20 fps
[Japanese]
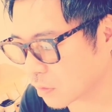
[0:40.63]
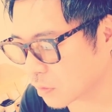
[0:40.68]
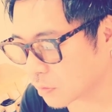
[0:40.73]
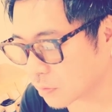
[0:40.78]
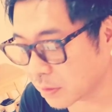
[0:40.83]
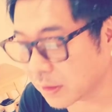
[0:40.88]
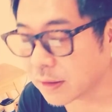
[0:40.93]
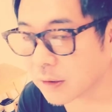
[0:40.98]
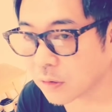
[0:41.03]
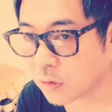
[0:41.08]
てい
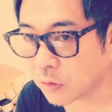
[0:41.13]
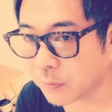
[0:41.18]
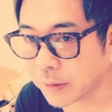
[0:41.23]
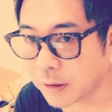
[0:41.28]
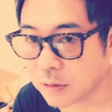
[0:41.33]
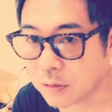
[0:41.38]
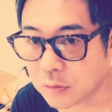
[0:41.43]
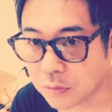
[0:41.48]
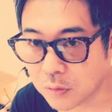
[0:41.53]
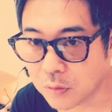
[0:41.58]
うね、
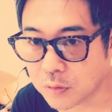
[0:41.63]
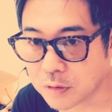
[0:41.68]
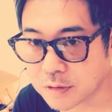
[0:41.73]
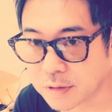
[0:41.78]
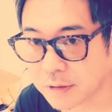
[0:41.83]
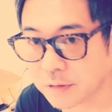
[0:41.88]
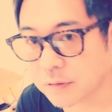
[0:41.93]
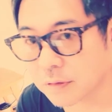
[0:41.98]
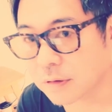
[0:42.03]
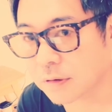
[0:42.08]
コメントを
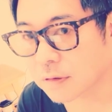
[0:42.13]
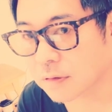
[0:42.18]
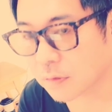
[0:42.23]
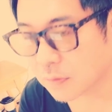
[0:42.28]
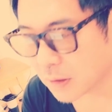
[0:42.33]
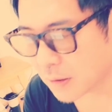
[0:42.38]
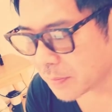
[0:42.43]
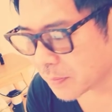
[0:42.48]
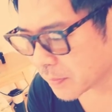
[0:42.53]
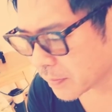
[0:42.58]
してるんです
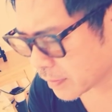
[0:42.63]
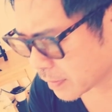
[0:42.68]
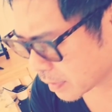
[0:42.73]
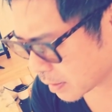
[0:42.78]
よね。